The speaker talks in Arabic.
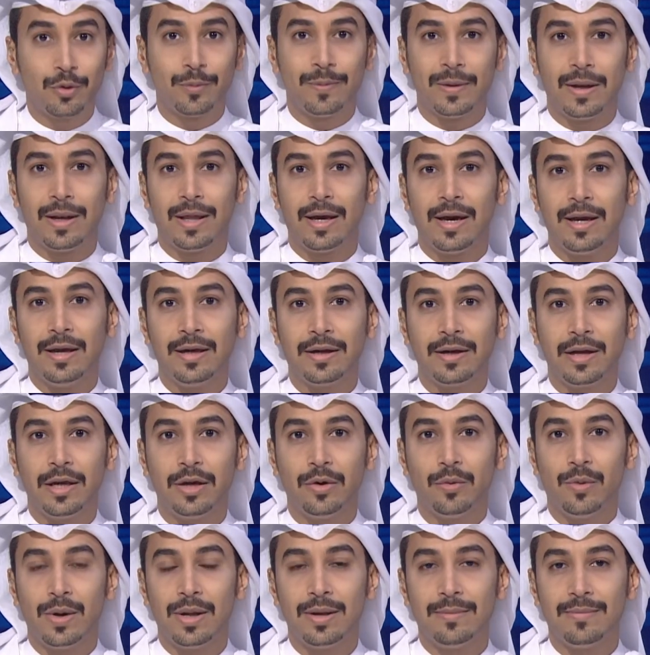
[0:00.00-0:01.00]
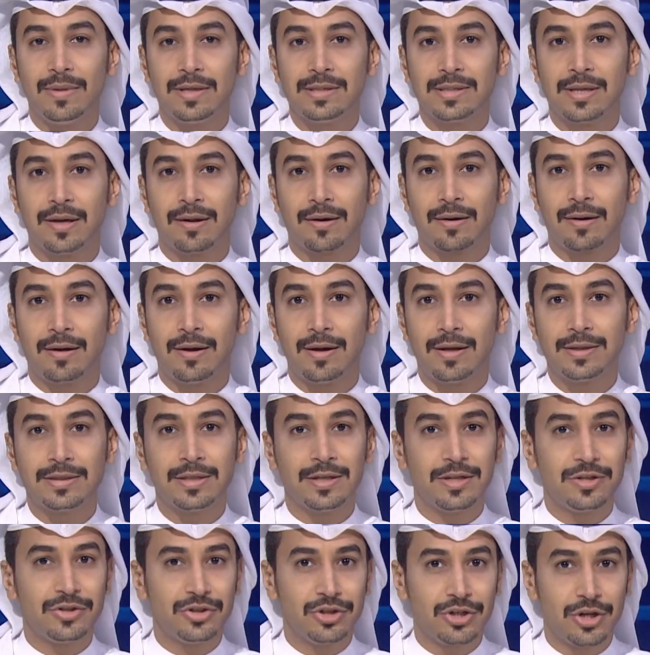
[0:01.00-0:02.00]
بالخير والمسرات
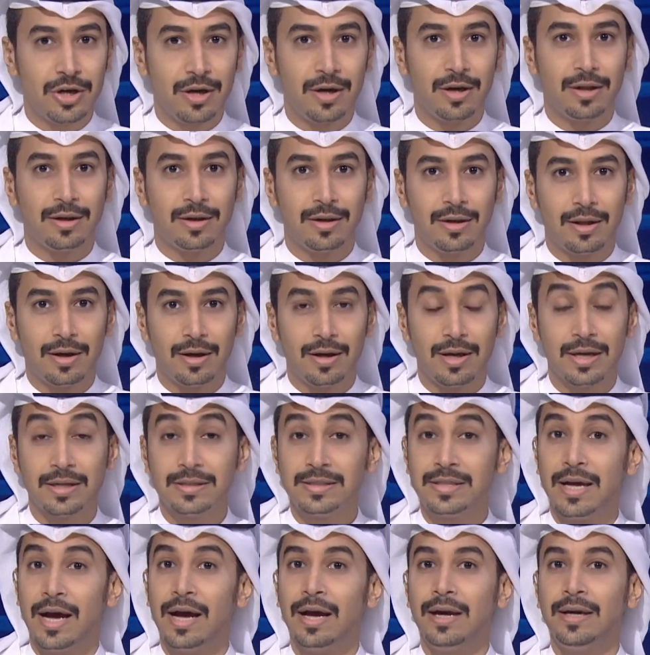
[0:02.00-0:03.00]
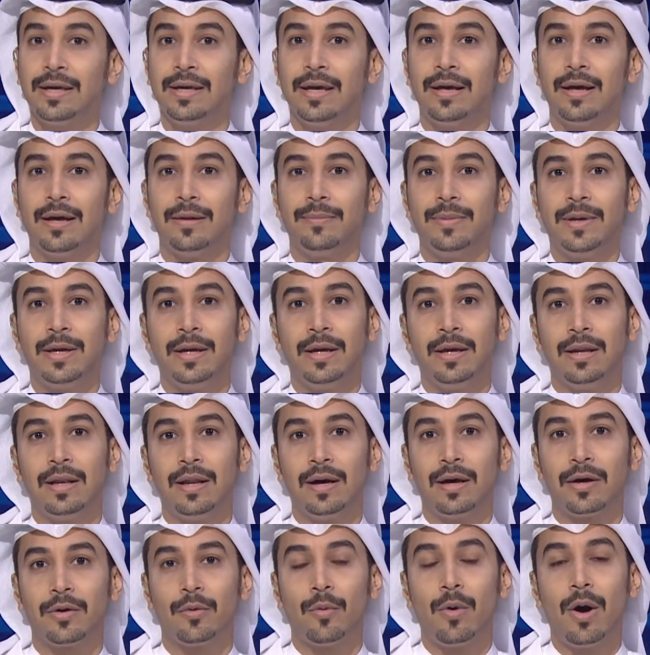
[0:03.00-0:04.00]
ان شاء الله تحيا به
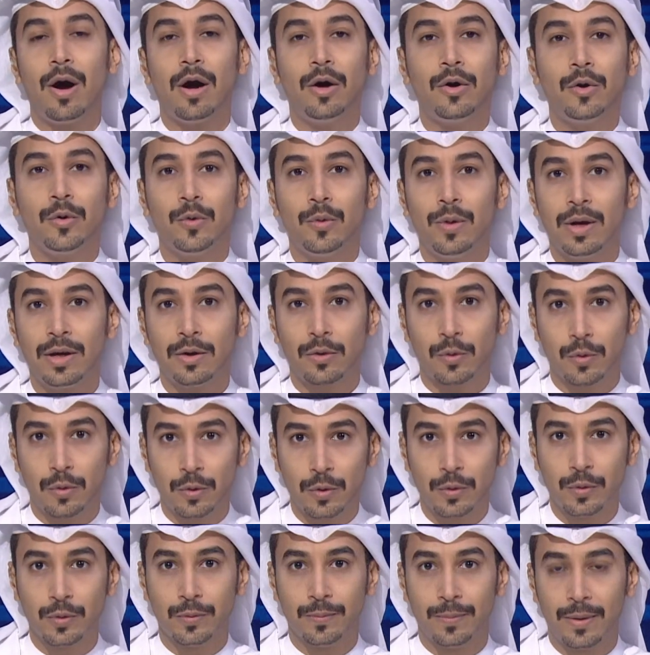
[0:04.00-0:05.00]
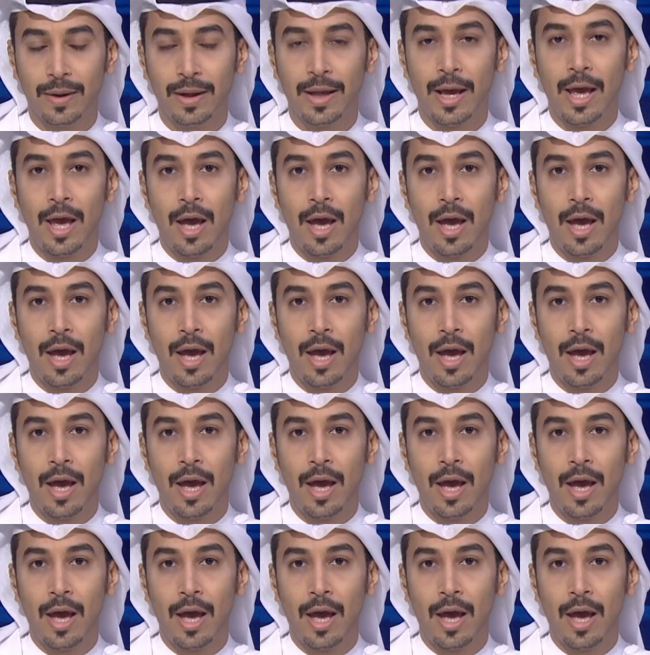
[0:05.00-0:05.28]
الارواح والقلوب